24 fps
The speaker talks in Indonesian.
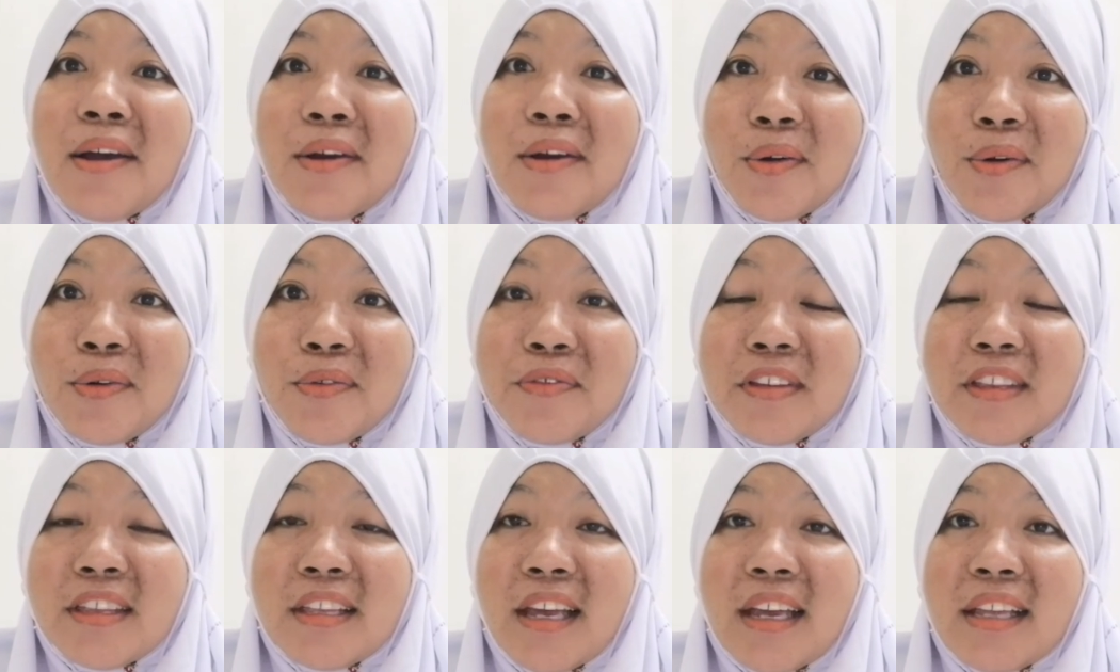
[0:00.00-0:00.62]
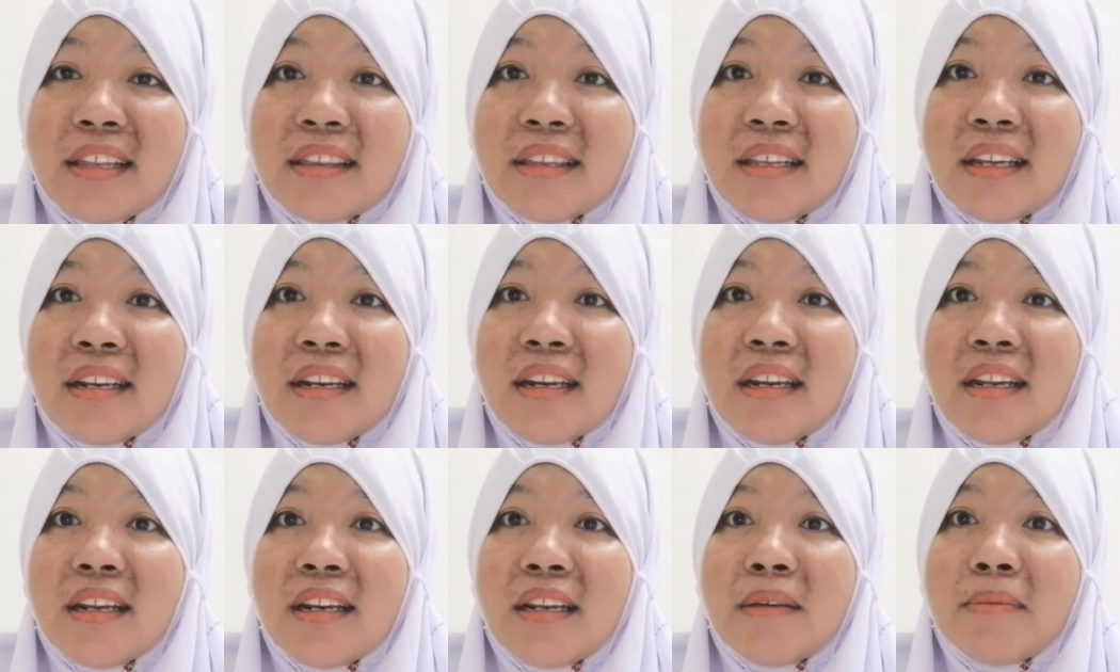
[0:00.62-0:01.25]
COVID-19
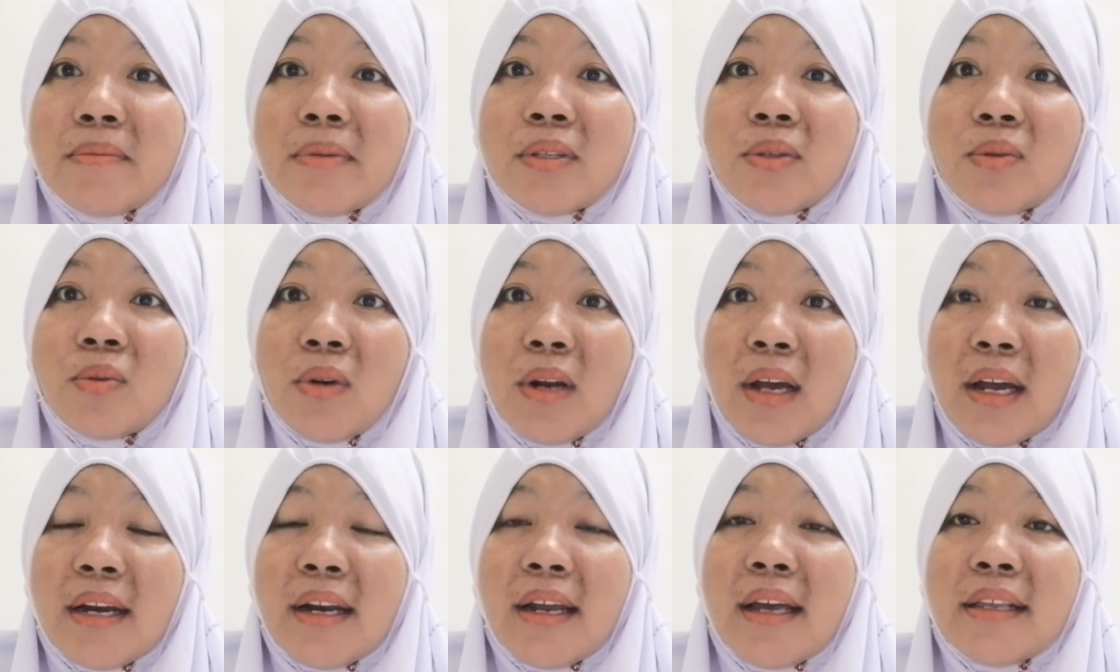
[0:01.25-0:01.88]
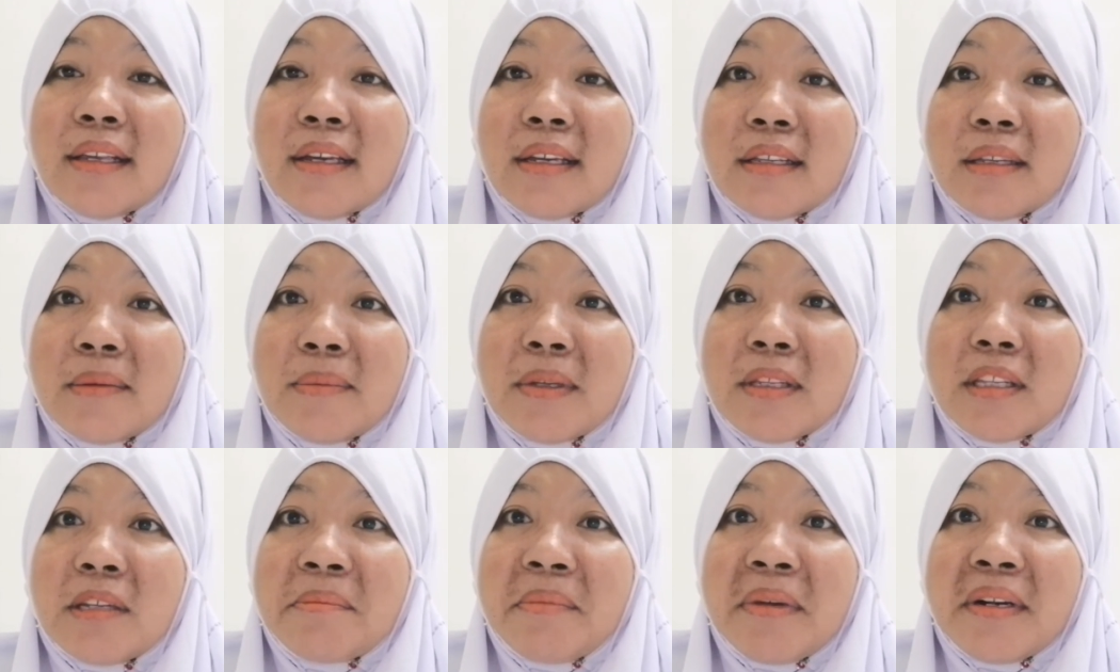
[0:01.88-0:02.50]
ini betul adanya
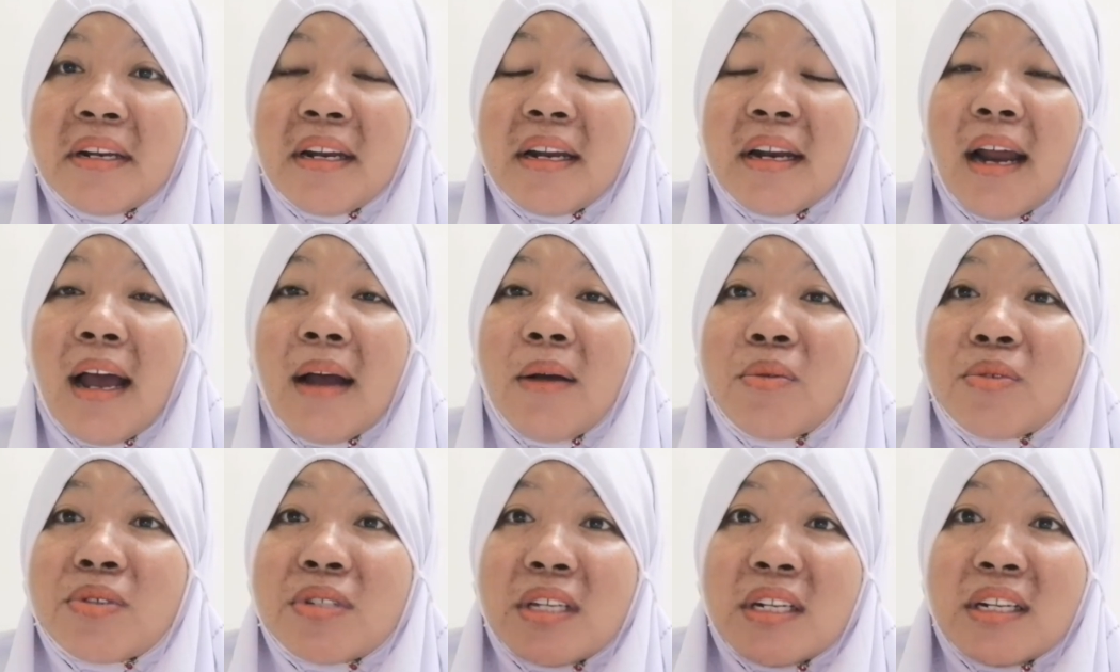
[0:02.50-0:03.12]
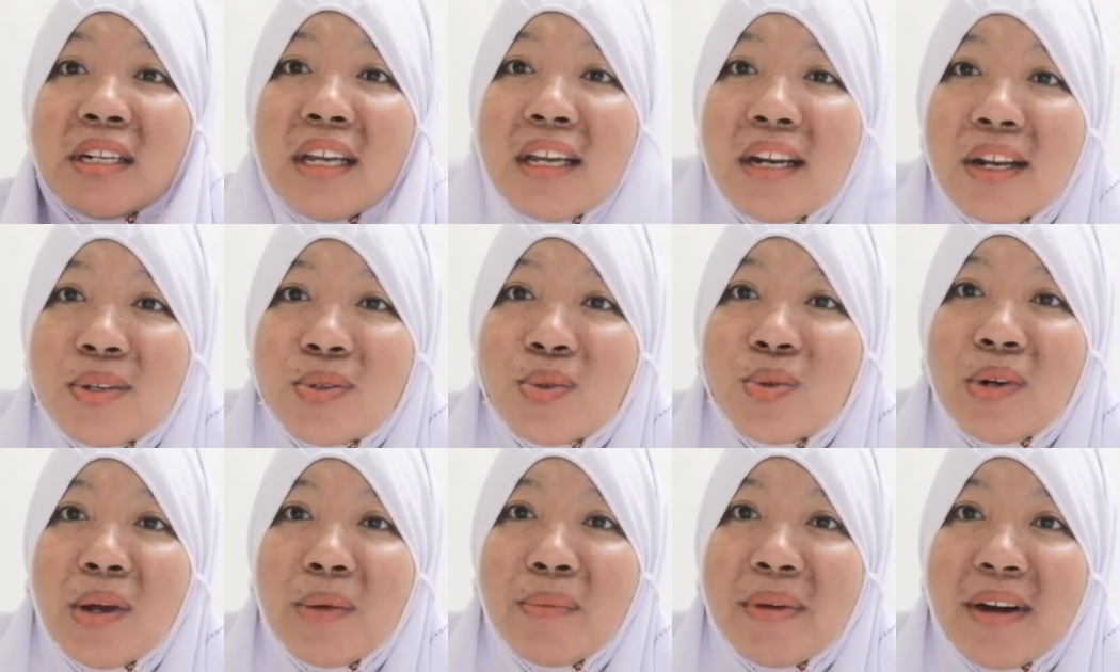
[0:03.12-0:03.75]
teman-teman dan aku sendiri
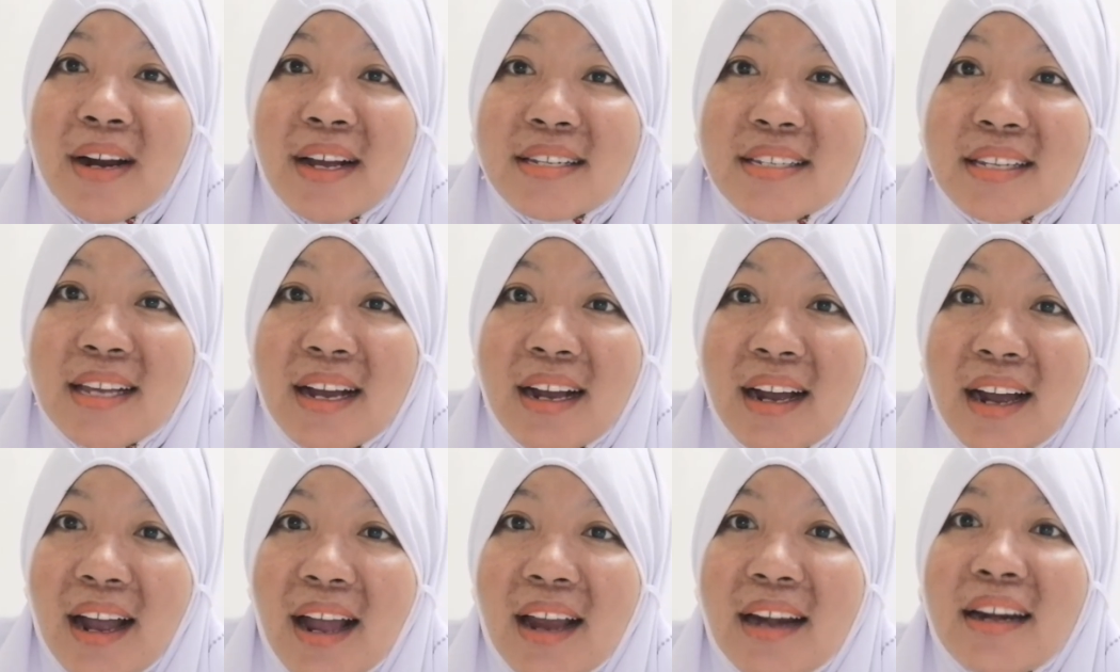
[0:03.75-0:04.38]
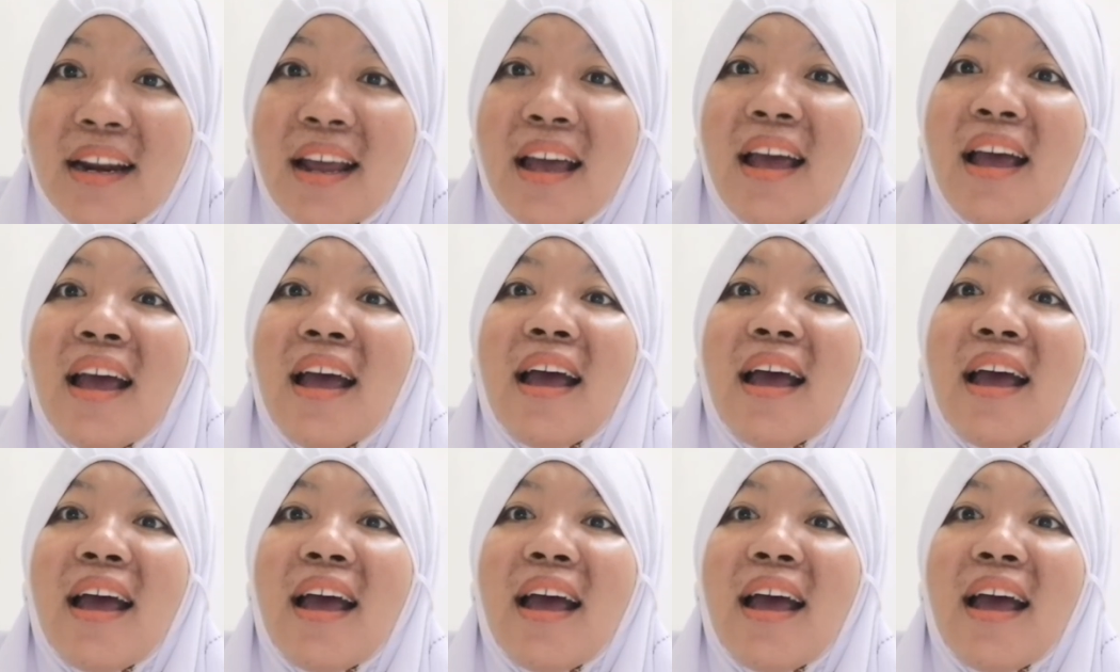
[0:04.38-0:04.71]
sudah merasakan